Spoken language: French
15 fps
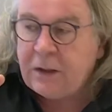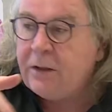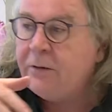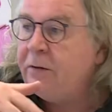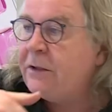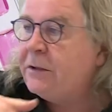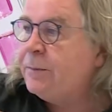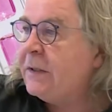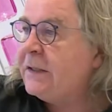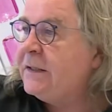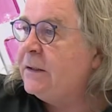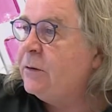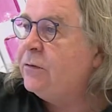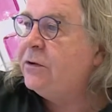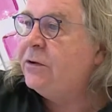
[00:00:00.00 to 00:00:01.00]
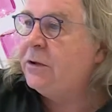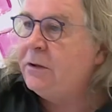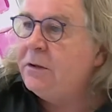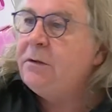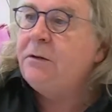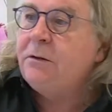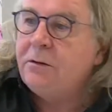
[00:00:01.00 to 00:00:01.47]
il va se passer
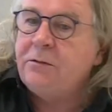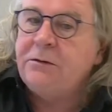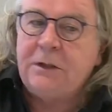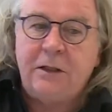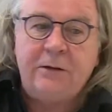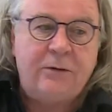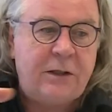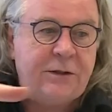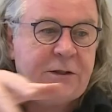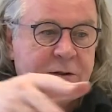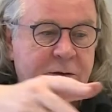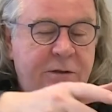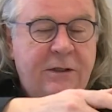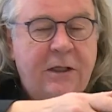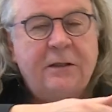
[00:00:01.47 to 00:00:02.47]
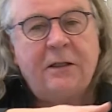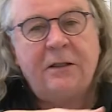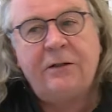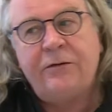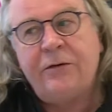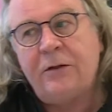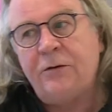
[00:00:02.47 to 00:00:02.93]
aussi, vous allez voir, des choses très très
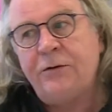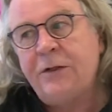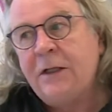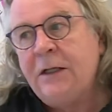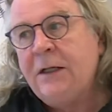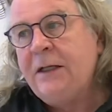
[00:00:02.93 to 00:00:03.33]
différentes.